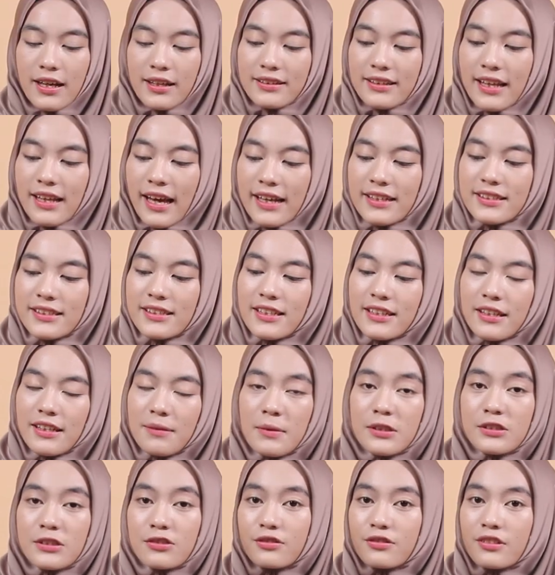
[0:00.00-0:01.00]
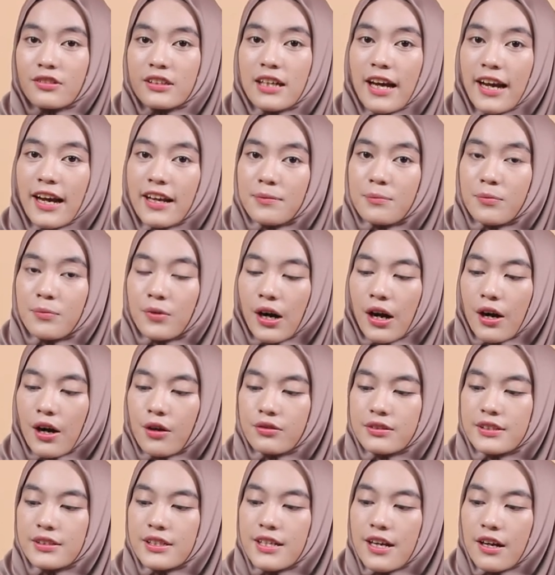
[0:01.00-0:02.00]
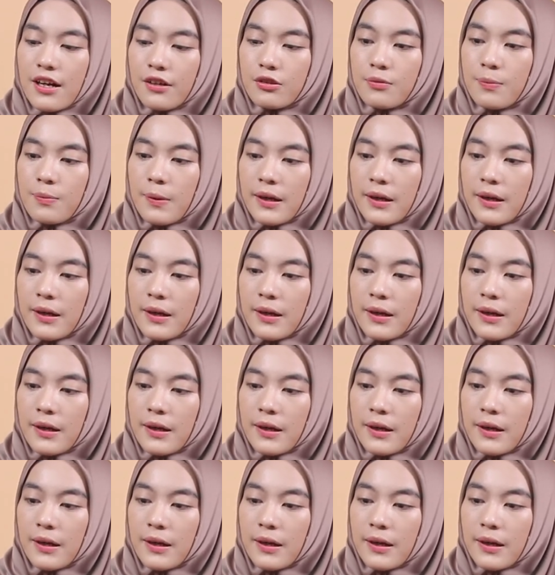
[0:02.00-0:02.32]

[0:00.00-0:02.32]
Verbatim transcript: Next, kita masuk ke eyebrow. Jadi aku